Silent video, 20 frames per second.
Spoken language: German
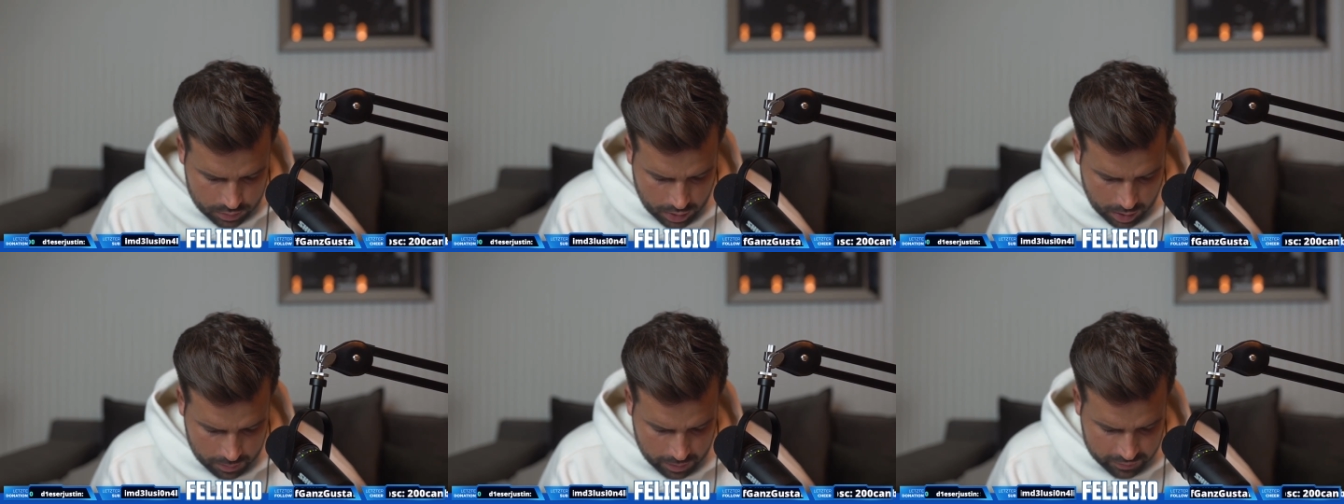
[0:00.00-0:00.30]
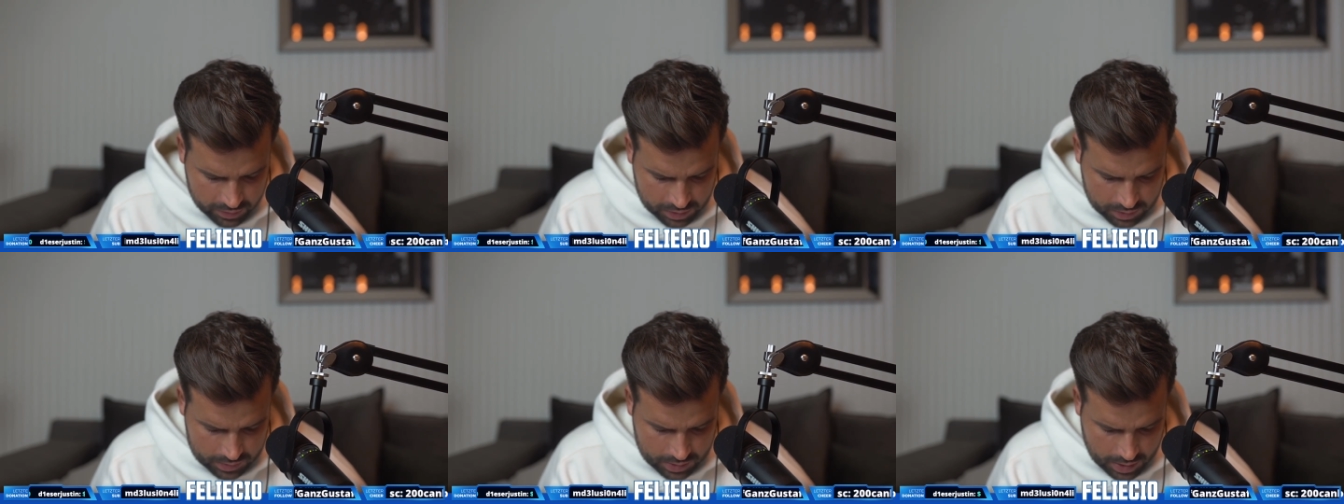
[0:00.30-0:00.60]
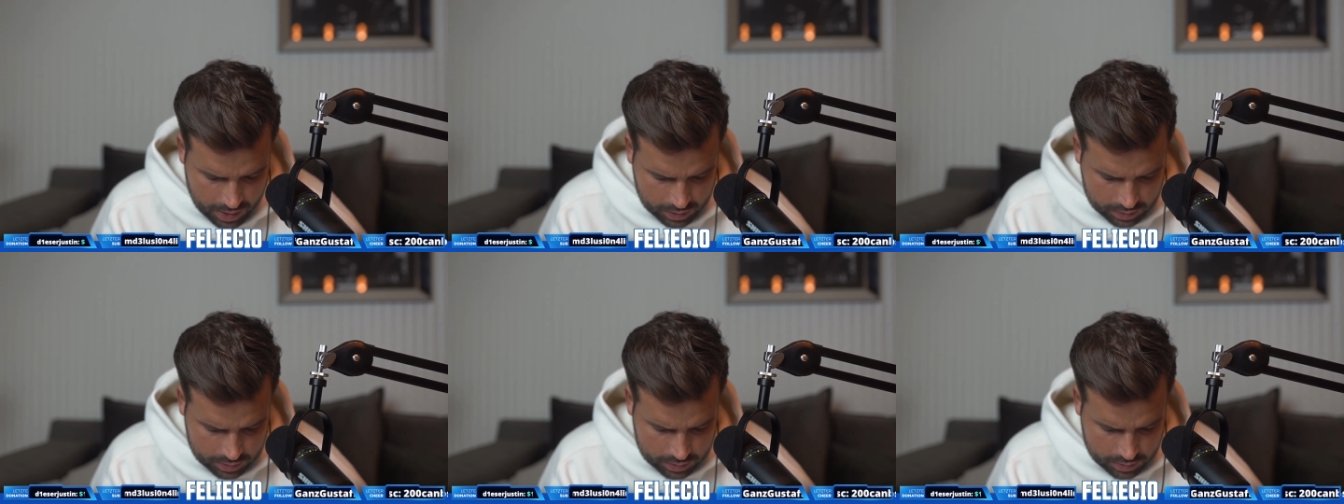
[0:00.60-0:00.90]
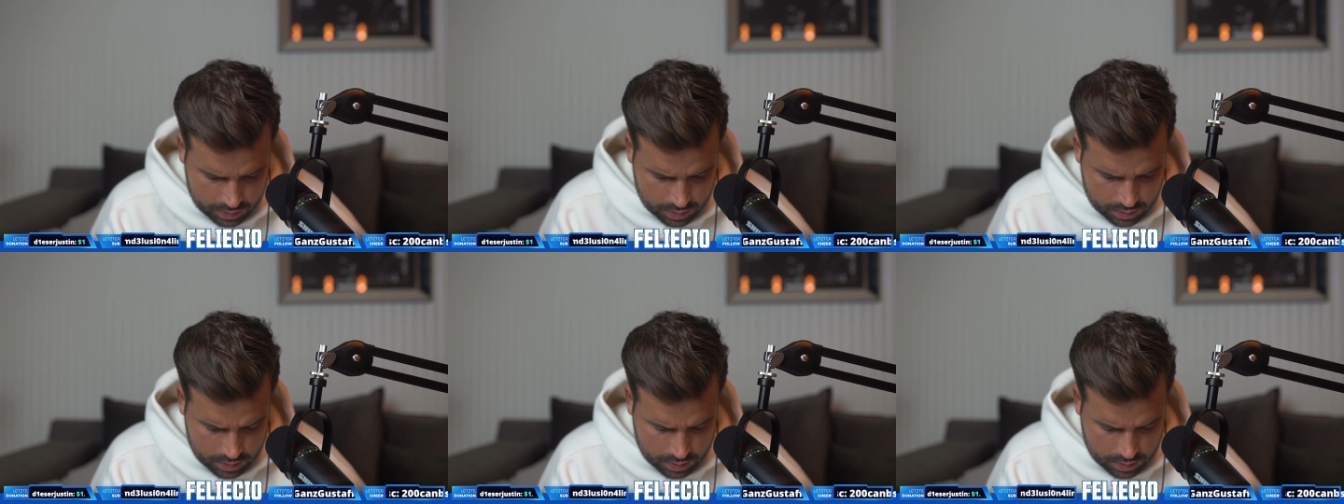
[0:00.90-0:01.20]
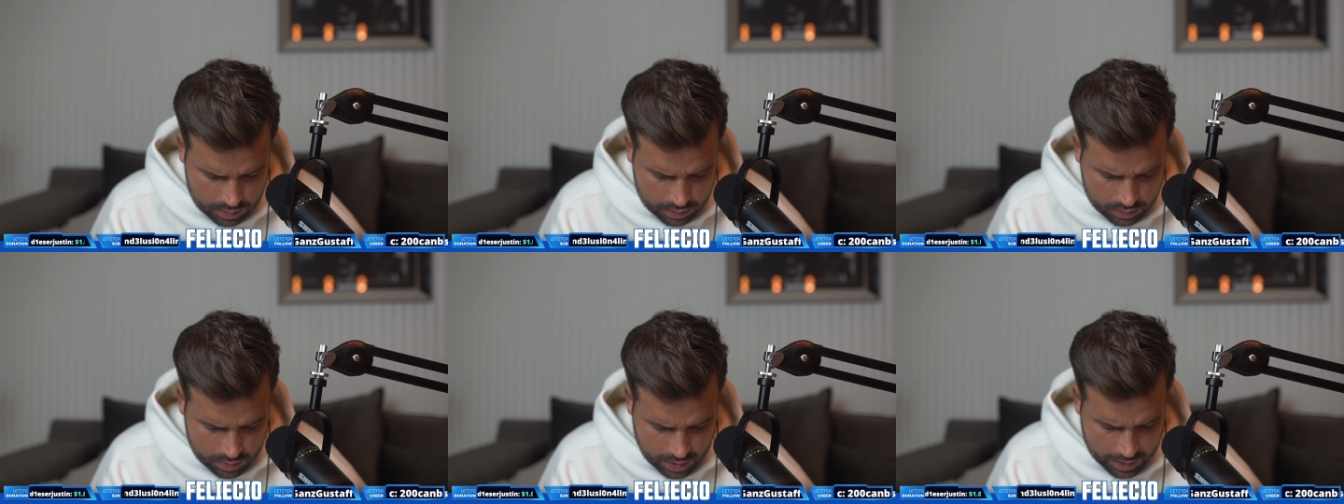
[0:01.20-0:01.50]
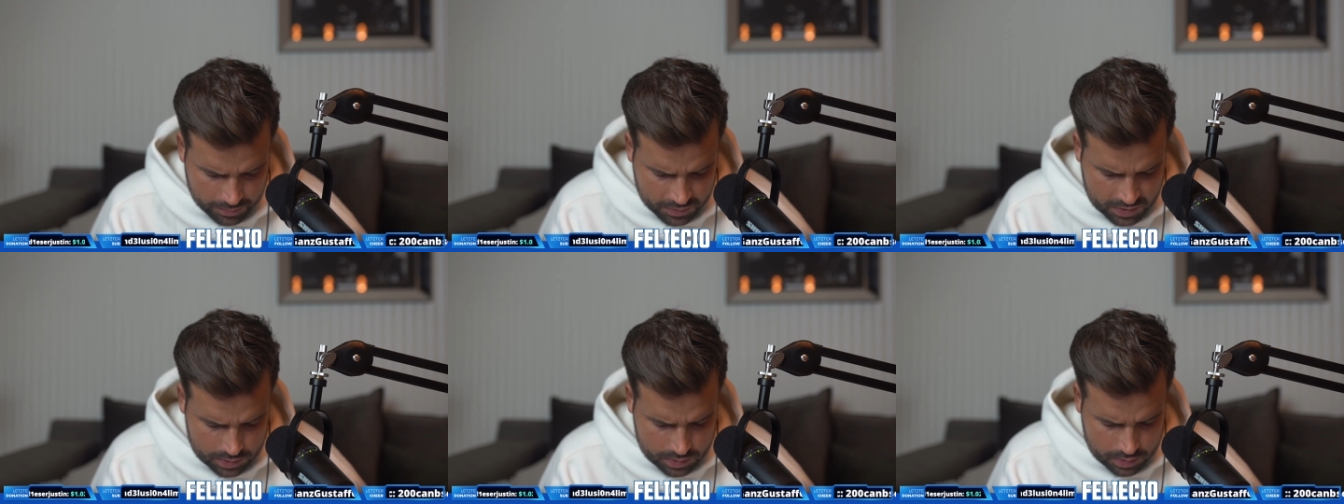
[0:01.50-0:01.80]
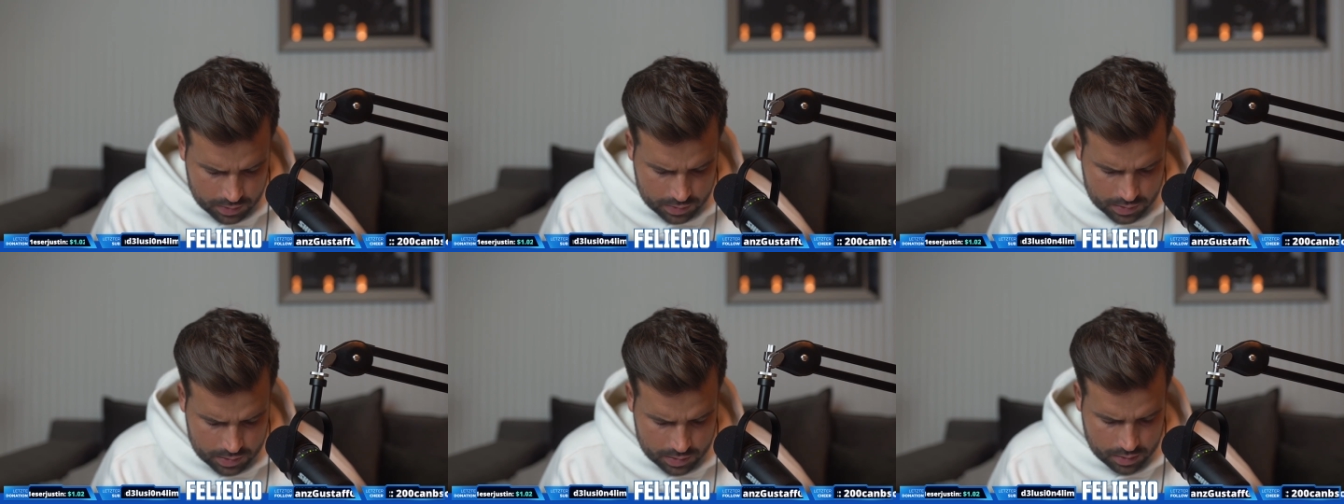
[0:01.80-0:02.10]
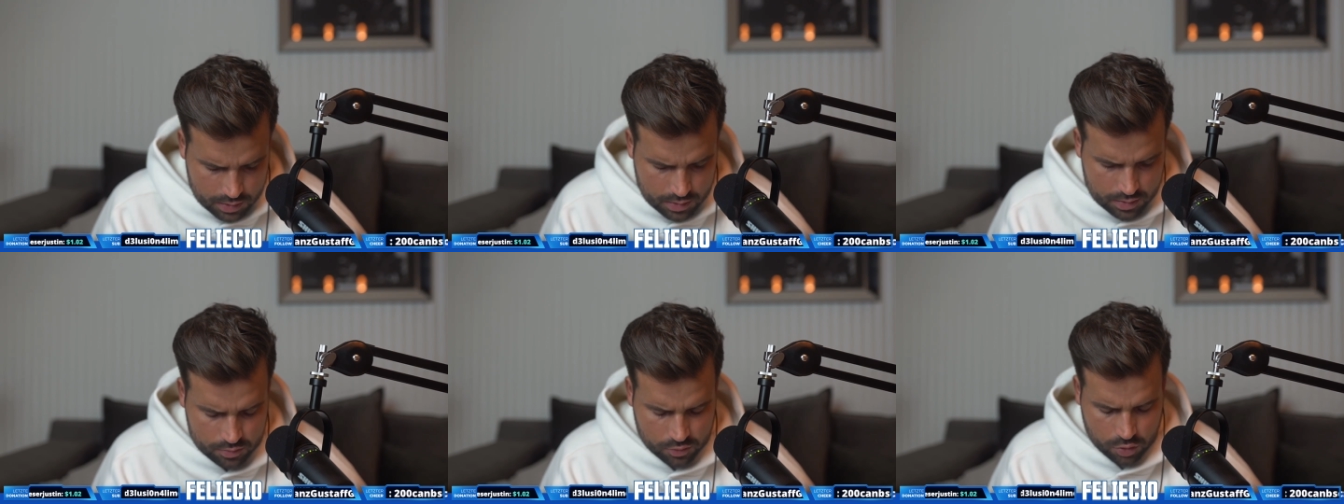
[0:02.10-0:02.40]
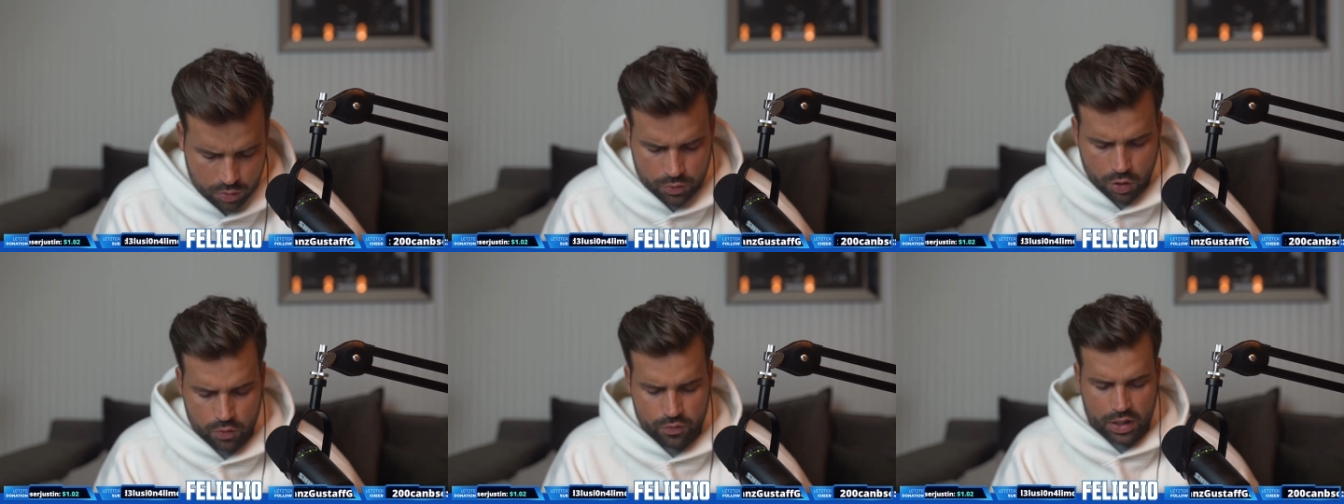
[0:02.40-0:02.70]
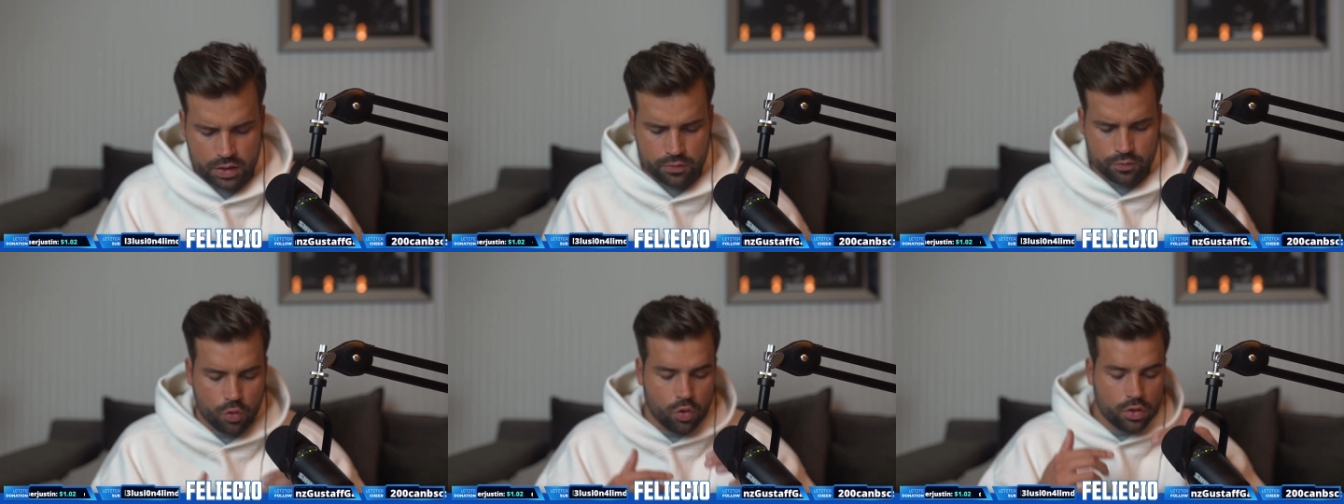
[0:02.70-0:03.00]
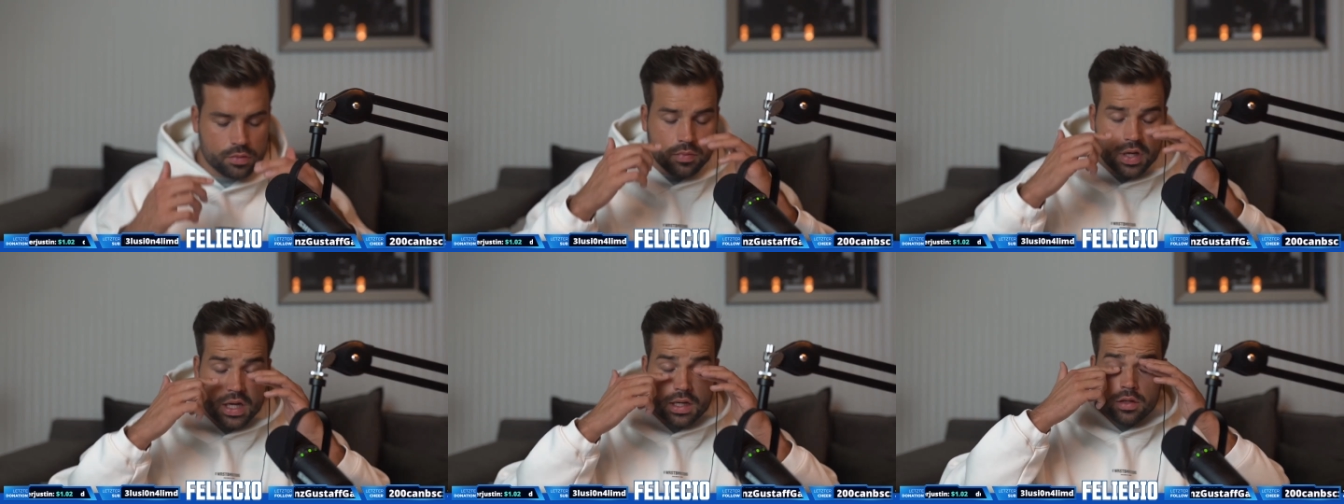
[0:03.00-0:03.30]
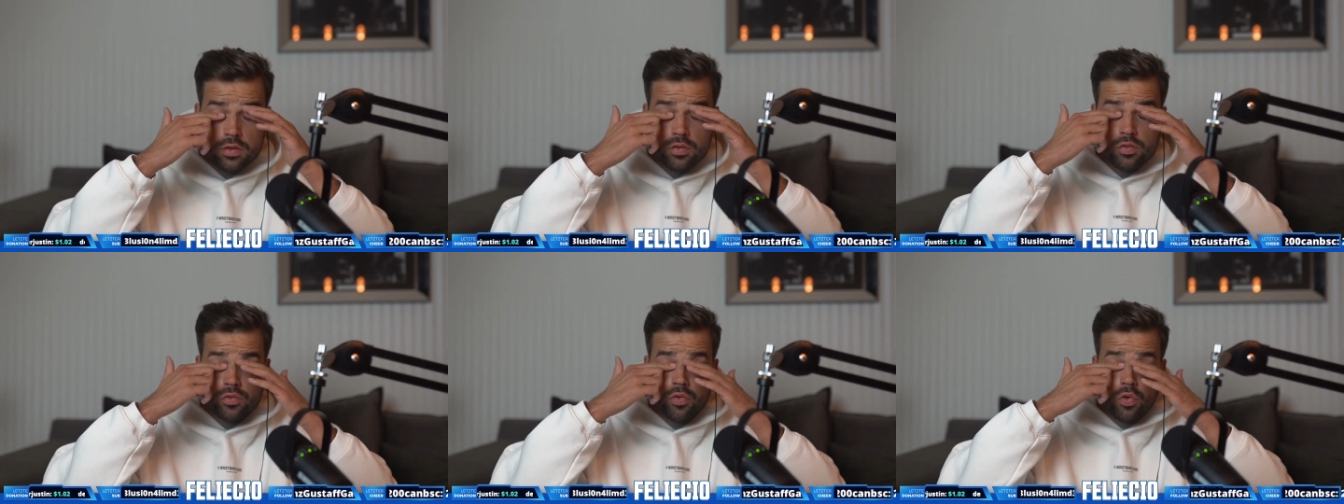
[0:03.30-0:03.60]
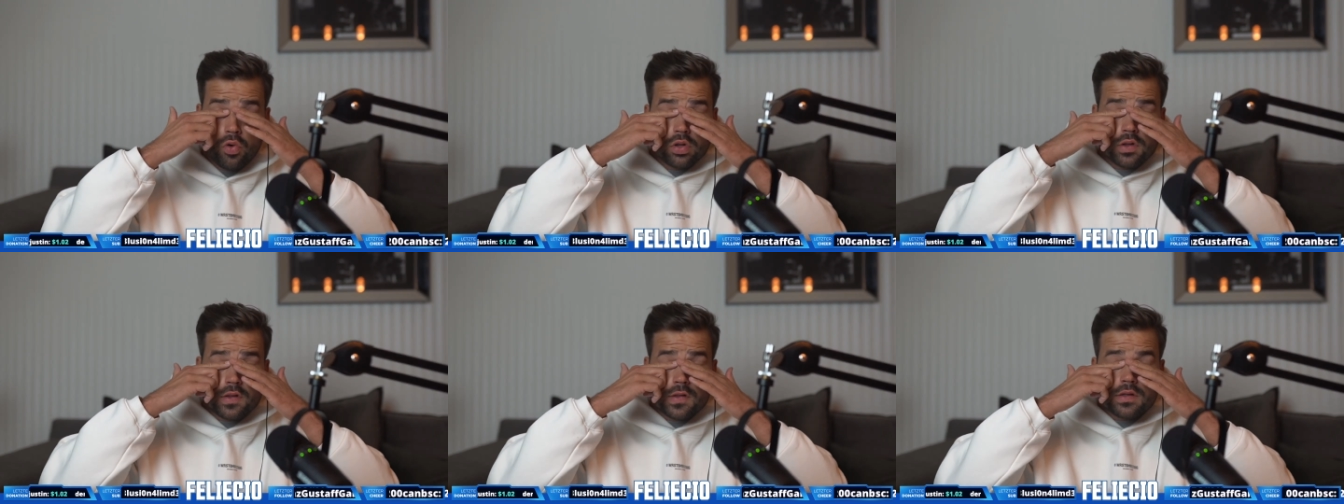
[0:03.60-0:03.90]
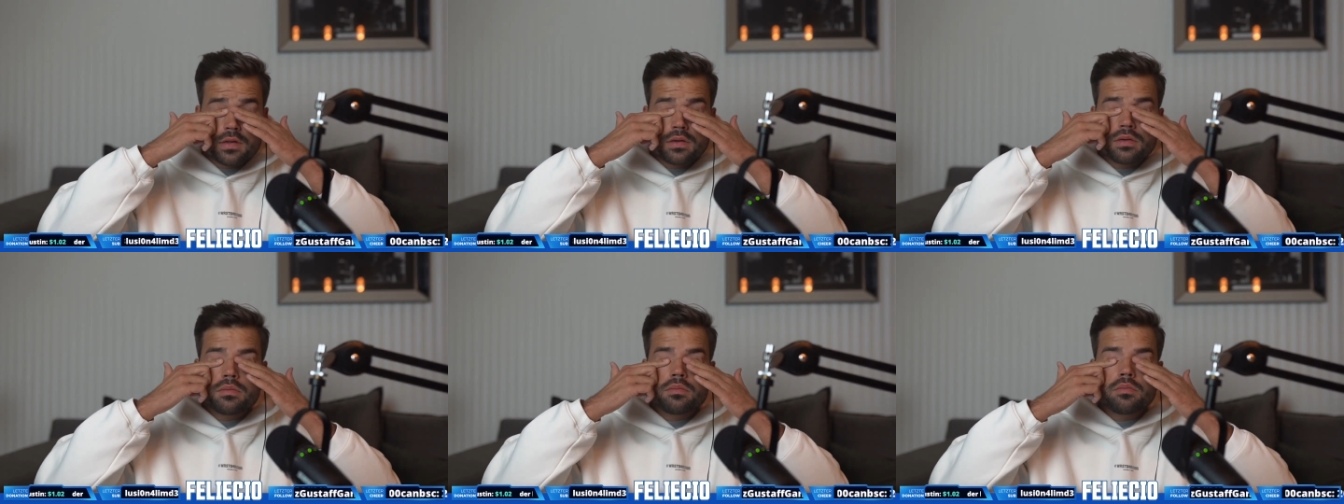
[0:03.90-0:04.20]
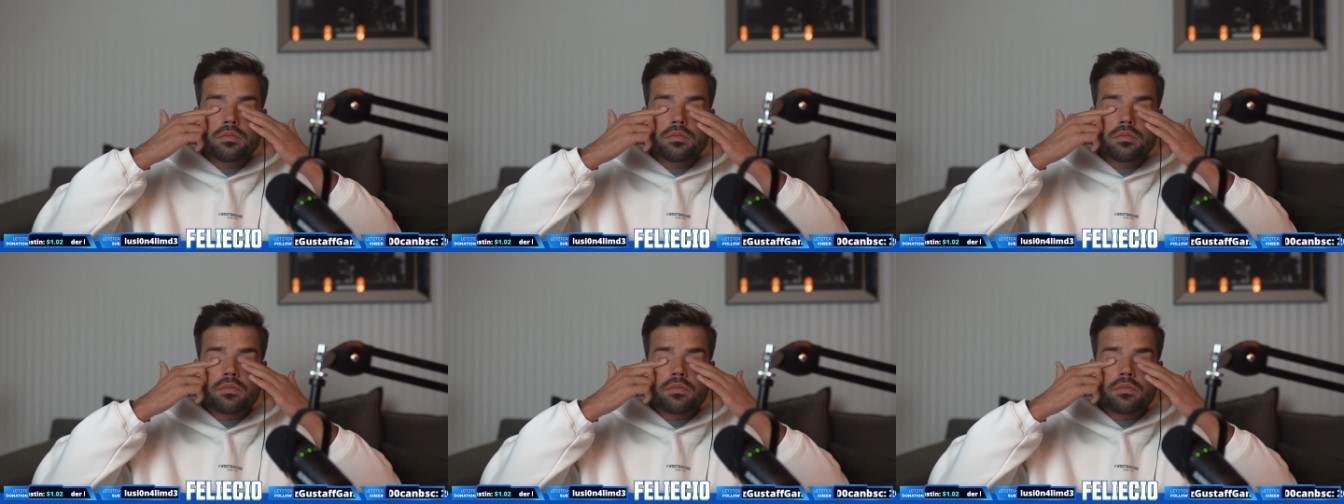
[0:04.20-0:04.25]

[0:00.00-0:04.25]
Aber wie gesagt, äh, Leipzig ist, äh, kommt drauf an, wo in Berlin du wohnst.